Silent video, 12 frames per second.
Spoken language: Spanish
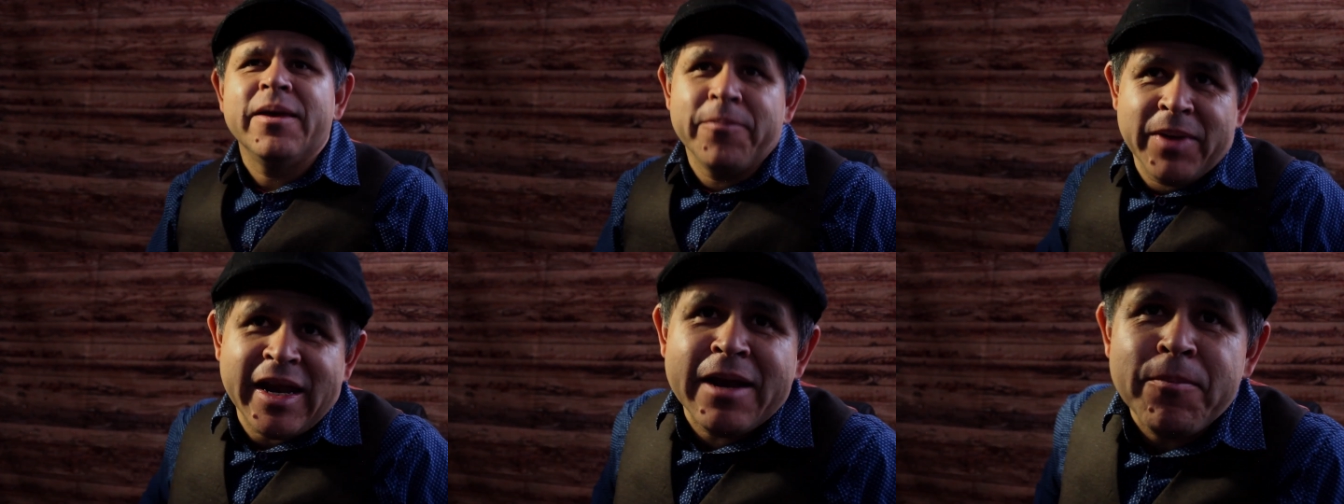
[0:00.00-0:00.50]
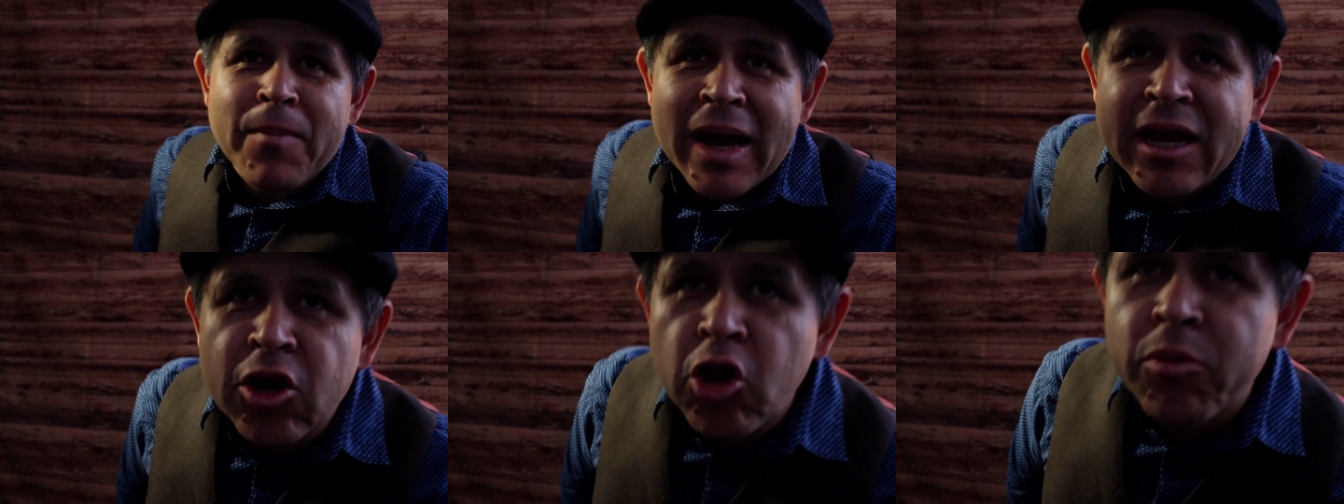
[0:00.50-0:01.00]
Verán,
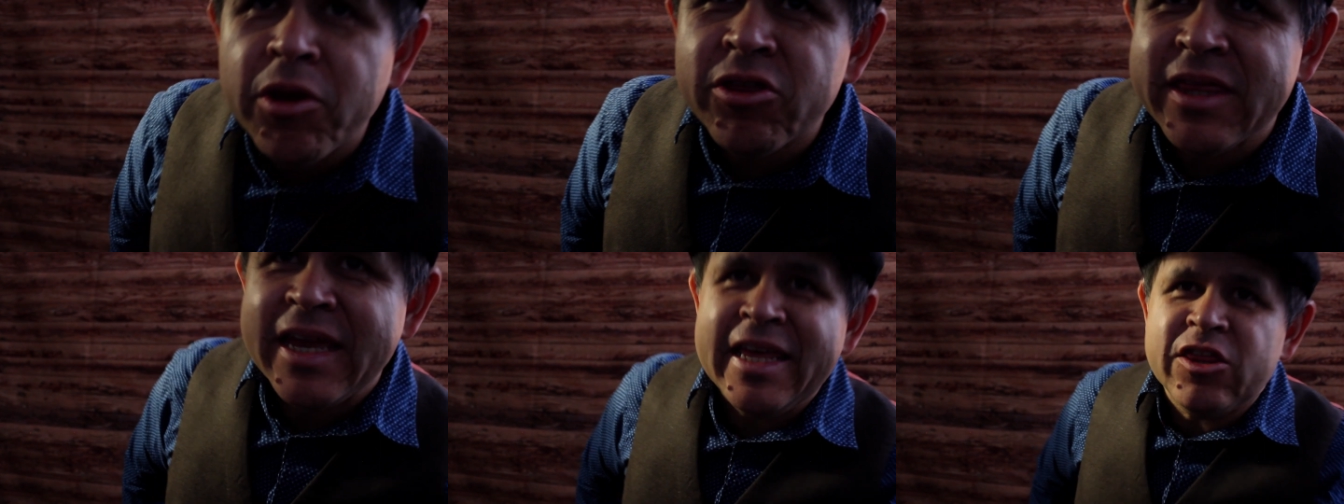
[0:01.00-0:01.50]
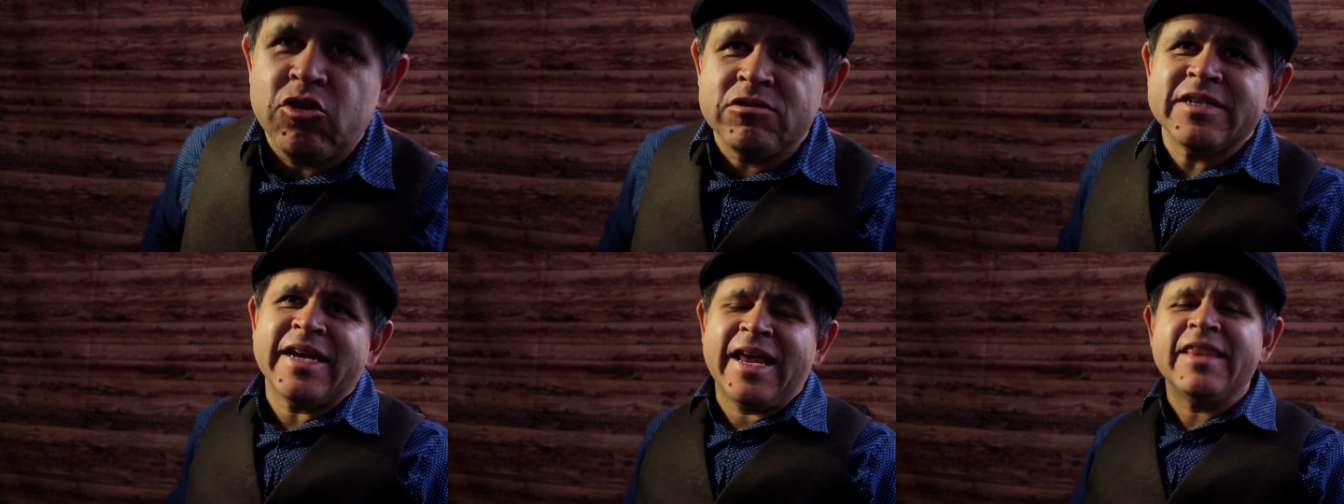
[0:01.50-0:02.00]
Maclovio tiene
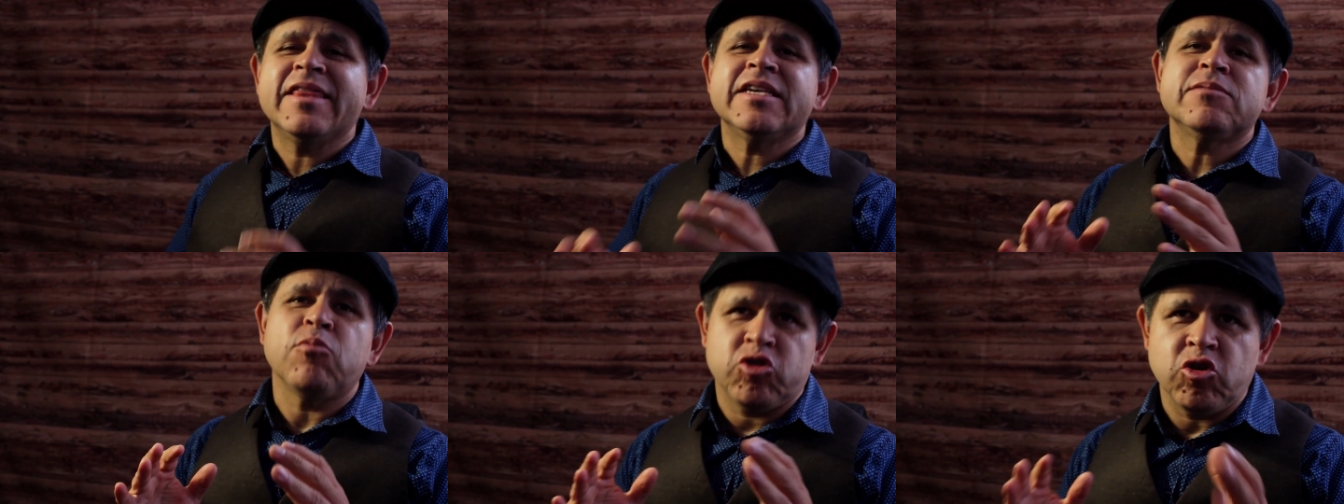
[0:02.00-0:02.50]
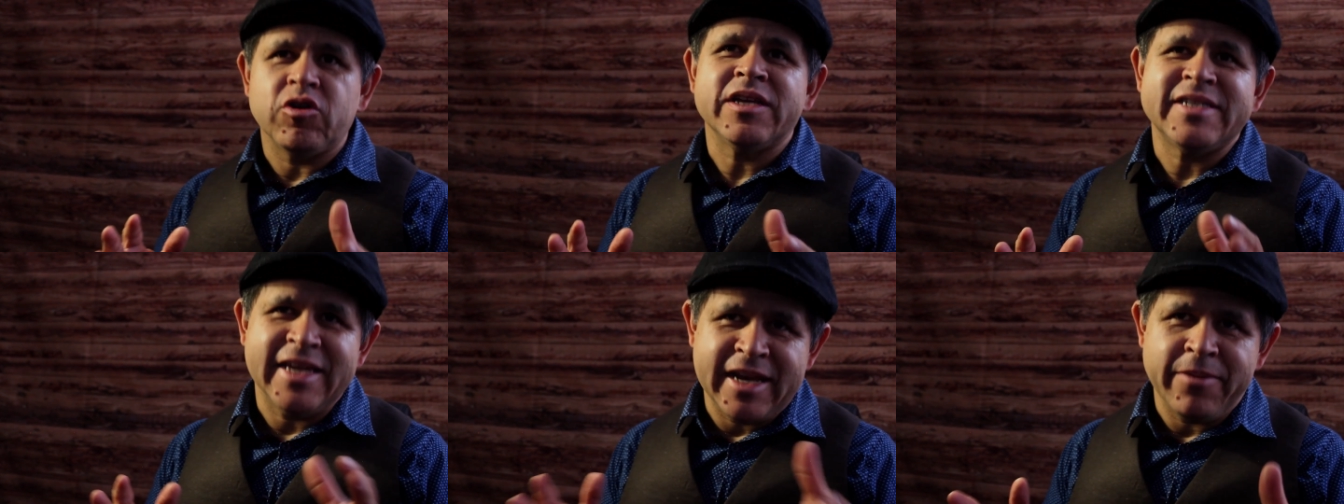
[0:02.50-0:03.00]
dos grandes
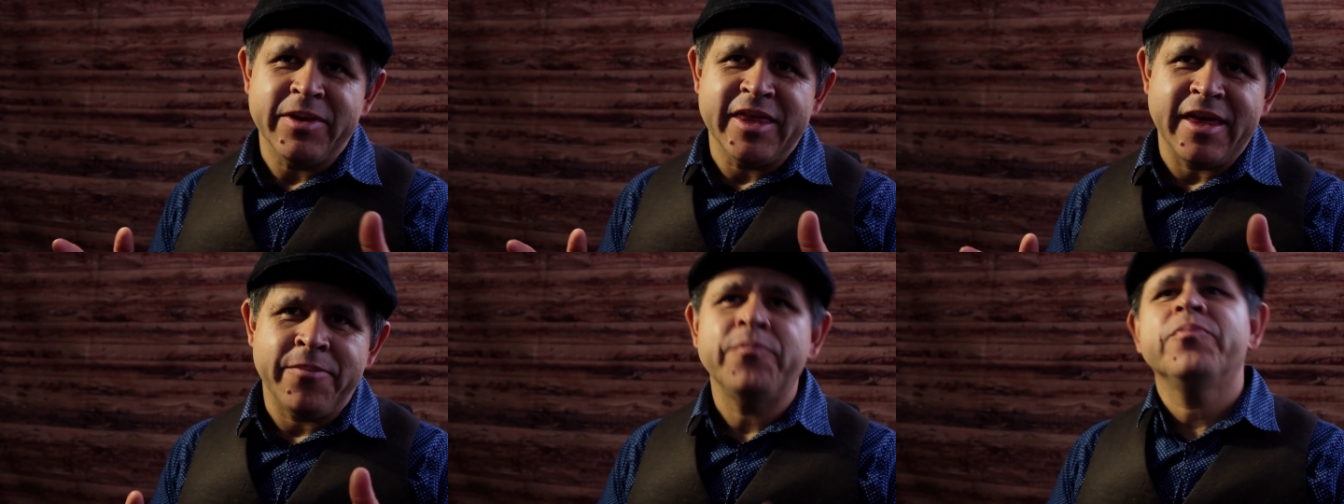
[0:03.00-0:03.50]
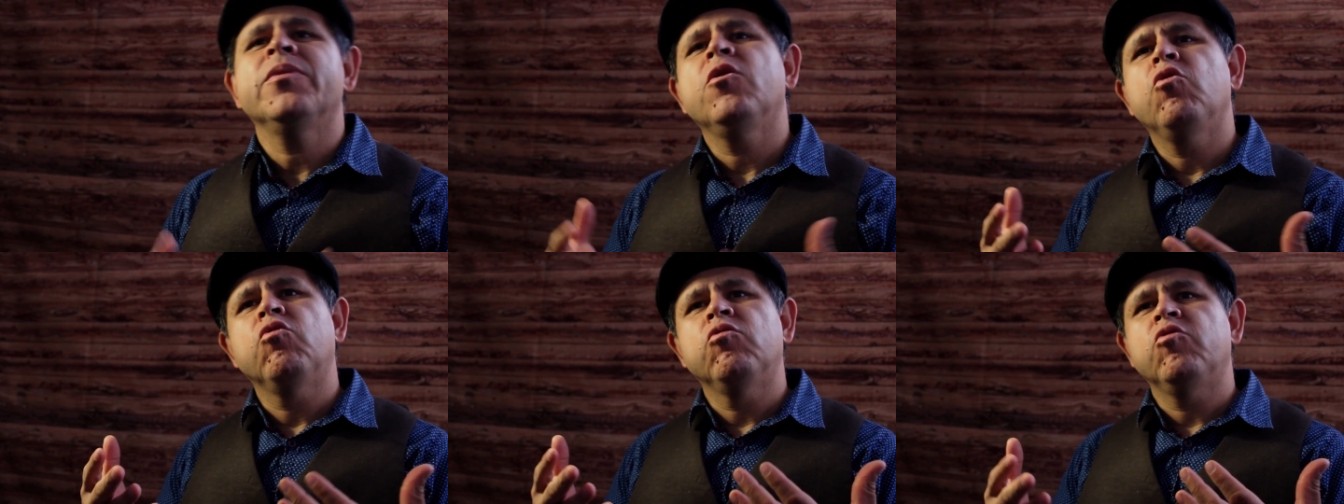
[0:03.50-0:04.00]
motores en la vida.
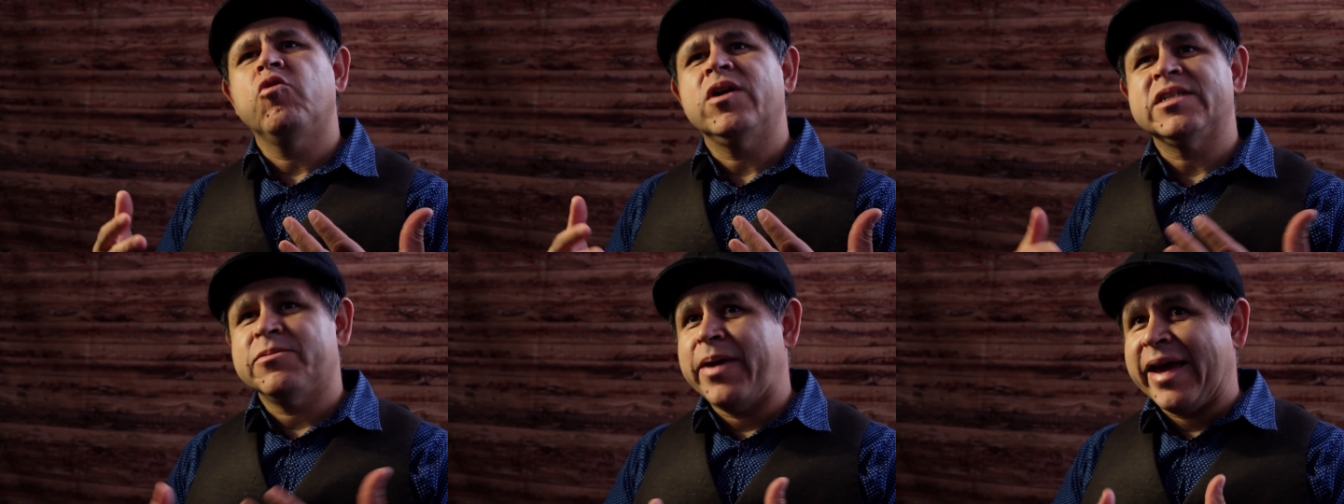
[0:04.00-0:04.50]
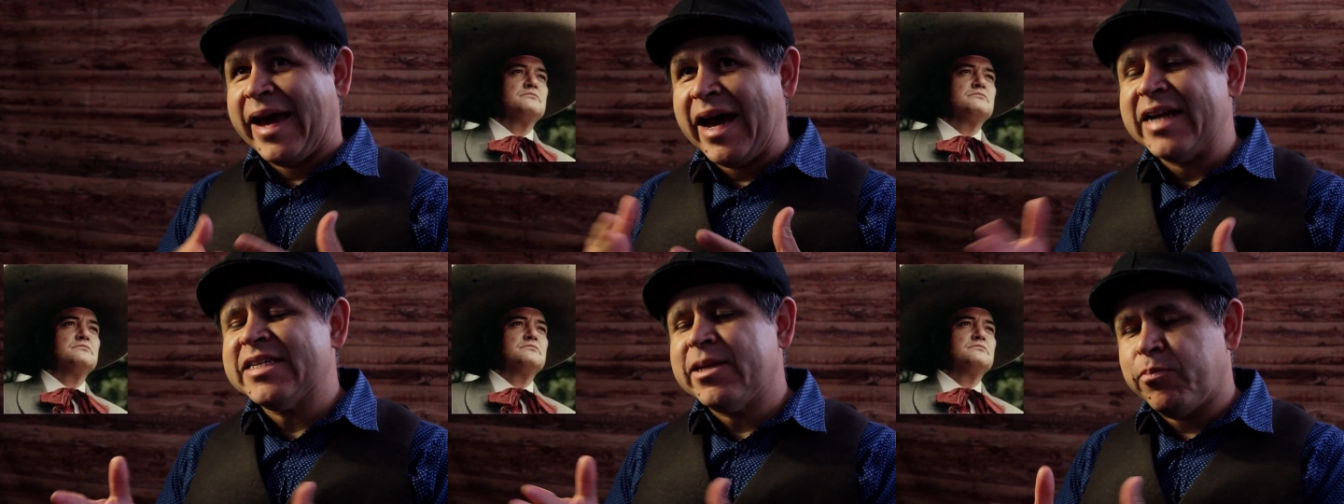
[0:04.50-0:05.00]
Uno es
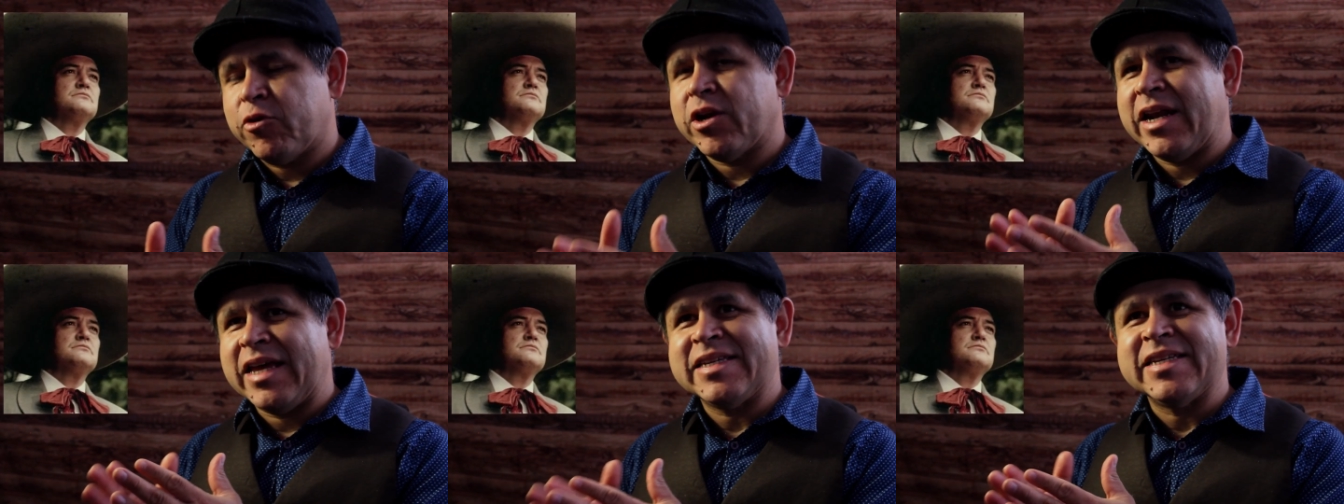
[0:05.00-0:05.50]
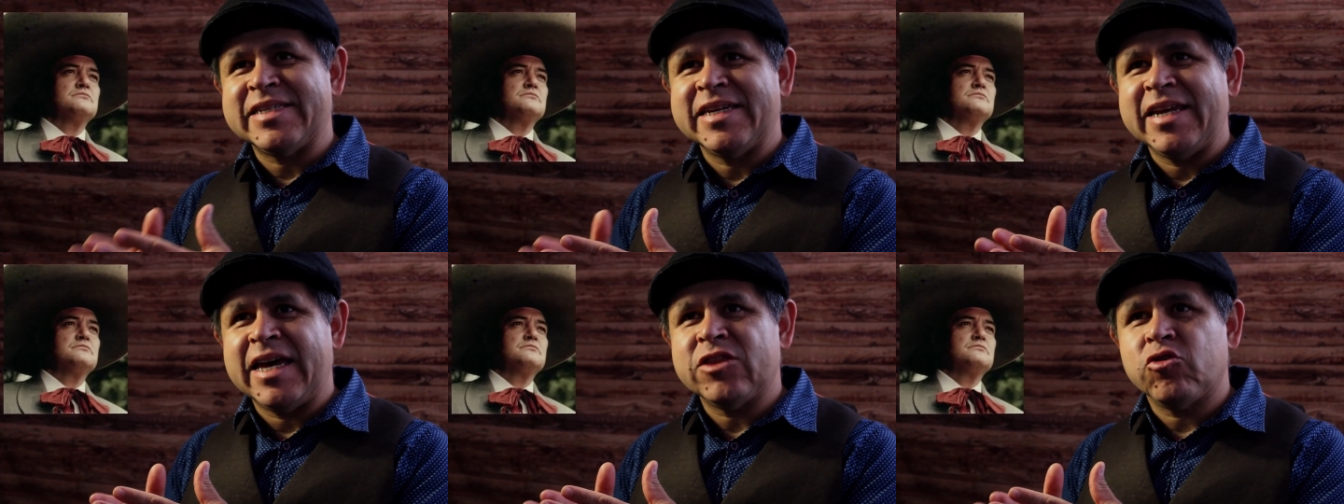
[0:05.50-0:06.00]
vengarse por el
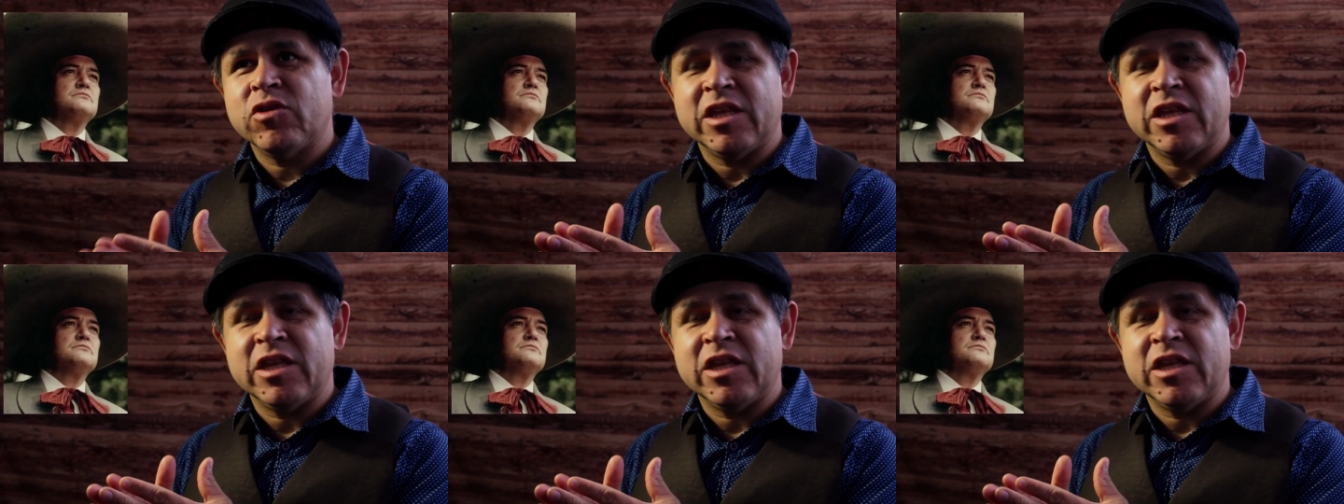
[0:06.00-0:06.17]
asesinato y